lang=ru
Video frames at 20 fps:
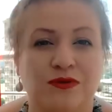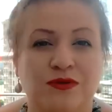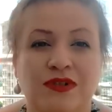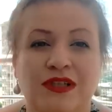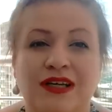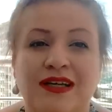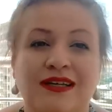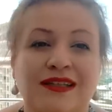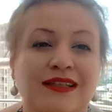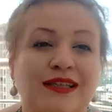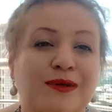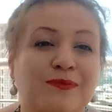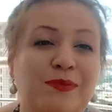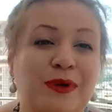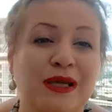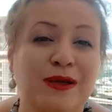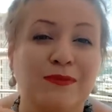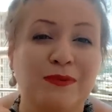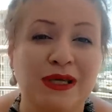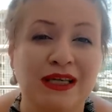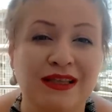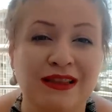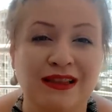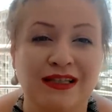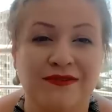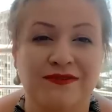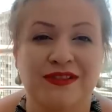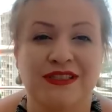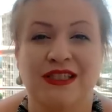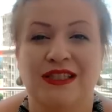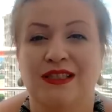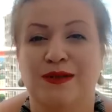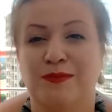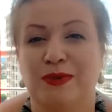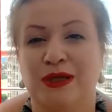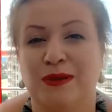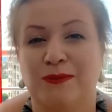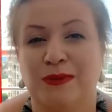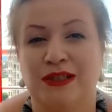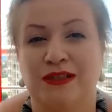Куда непременно, все
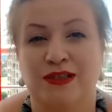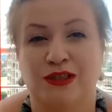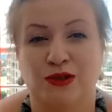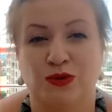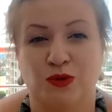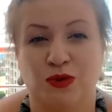непременно